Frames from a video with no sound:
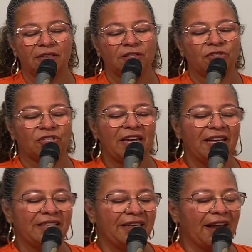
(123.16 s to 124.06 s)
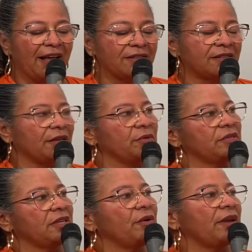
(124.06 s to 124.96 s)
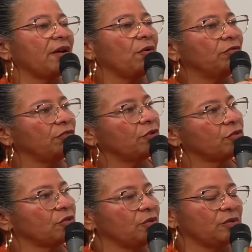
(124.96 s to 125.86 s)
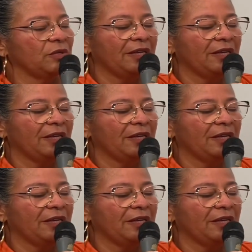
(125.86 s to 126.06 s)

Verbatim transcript: cheia de graça, o Senhor é convosco.